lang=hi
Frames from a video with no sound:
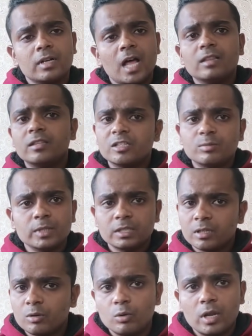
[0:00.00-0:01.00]
रात 10
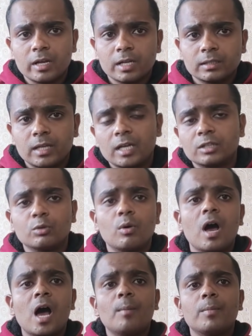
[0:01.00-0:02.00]
बजे तक खुला रहता है
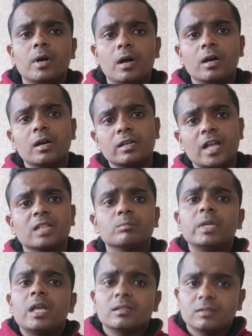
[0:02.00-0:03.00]
तो आप अगर
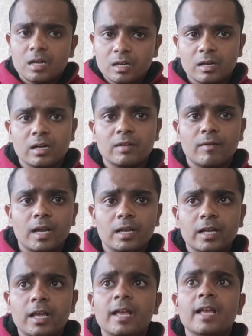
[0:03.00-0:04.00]
रात में यात्रा करने
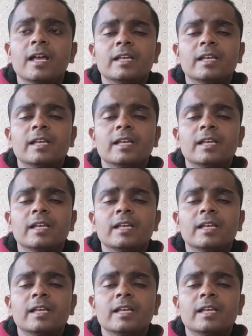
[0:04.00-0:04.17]
वाले हैं